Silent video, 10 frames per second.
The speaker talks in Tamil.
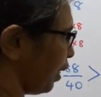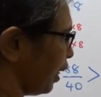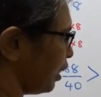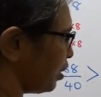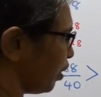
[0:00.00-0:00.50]

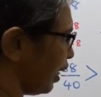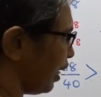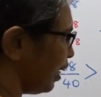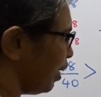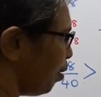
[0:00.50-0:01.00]
நான் என்ன
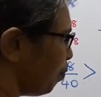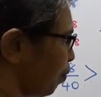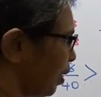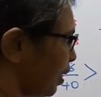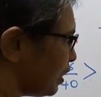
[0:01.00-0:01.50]
சொன்னேன்
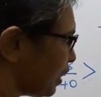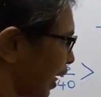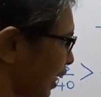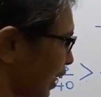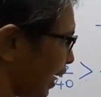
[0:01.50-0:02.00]
பெருசா
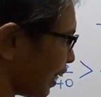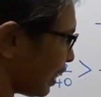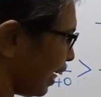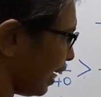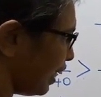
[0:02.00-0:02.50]
இருக்க
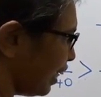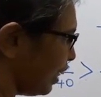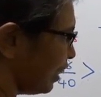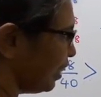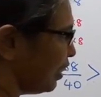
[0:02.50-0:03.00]
இடத்துல
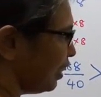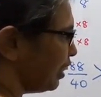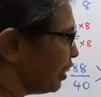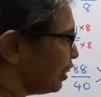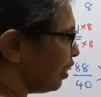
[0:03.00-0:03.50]

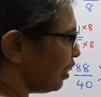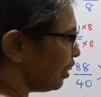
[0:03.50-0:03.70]
இந்த